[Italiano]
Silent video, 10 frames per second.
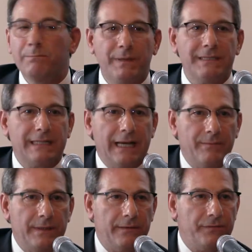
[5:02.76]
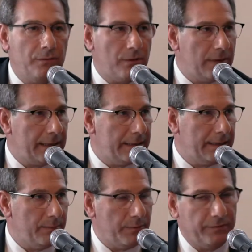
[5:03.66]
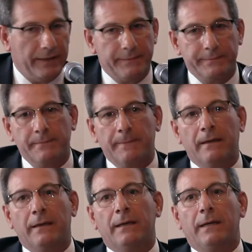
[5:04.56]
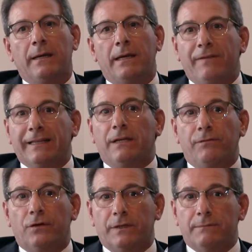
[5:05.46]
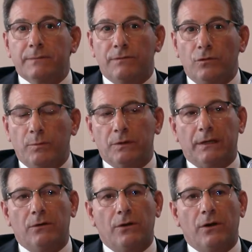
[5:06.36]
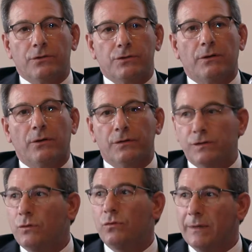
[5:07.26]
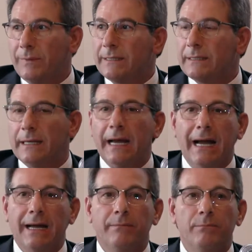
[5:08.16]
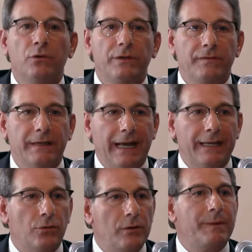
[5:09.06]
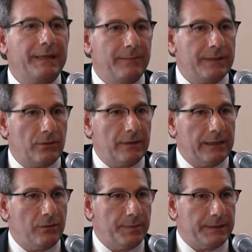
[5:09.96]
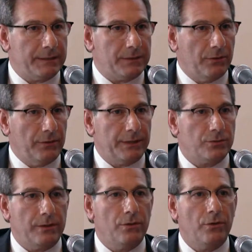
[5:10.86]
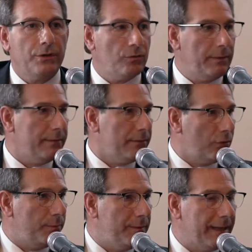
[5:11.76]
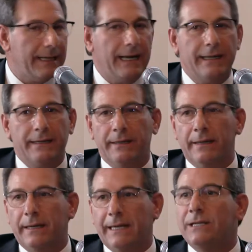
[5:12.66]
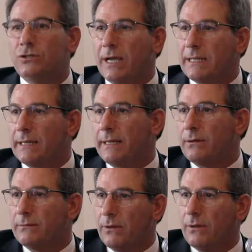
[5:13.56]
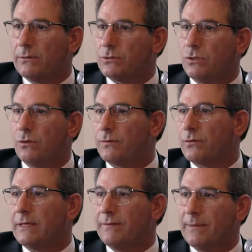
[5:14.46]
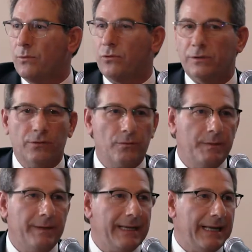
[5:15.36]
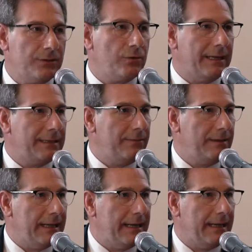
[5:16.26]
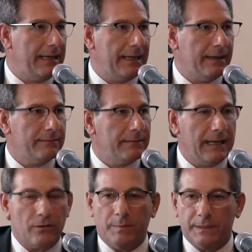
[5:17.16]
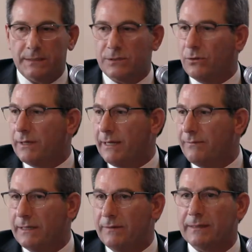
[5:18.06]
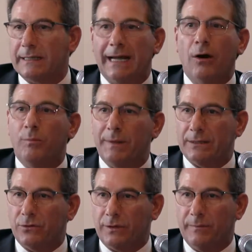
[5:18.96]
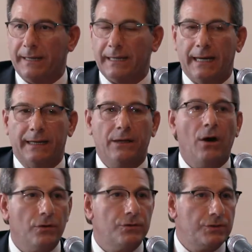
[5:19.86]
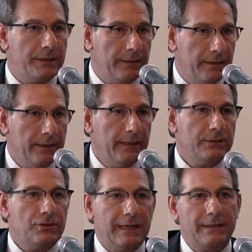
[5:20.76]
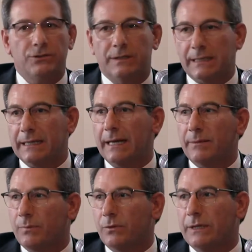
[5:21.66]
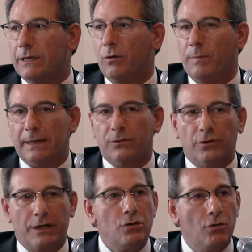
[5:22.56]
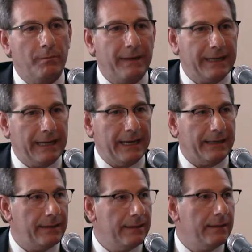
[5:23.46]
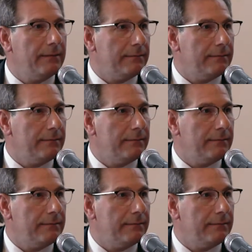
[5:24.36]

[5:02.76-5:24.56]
impensabile fino a qualche tempo fa. Infatti il forte sviluppo tecnologico sicuramente ha modificato il perimetro della competizione, cioè noi come gruppi bancari in genere no, ci confrontavamo con dei gruppi bancari, cioè l'attività e la competizione avveniva tra operatori bancari. Oggi c'è la discesa in campo di operatori non bancari,